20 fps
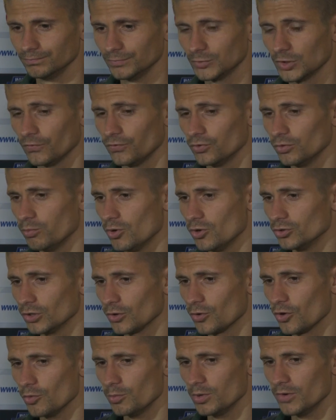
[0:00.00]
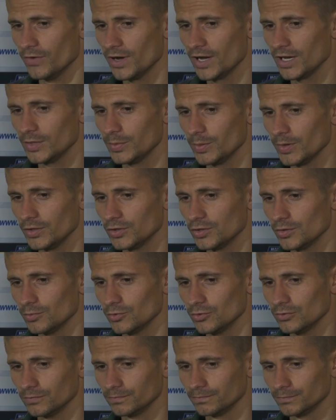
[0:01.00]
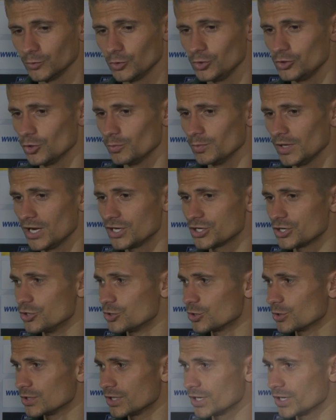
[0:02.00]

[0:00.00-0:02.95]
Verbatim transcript: это футбол, такой бывает, поэтому идем дальше, ничего